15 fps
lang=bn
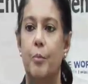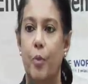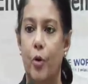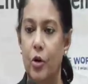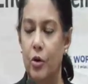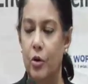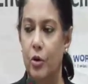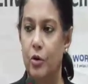
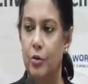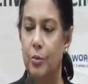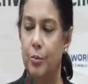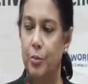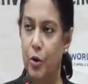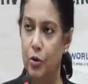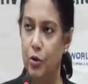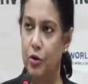বন
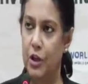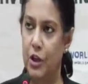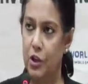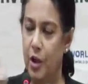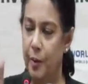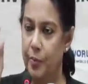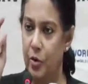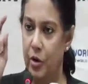বন
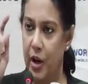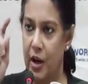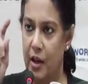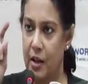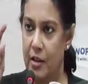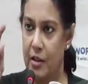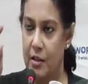অধিদপ্তরের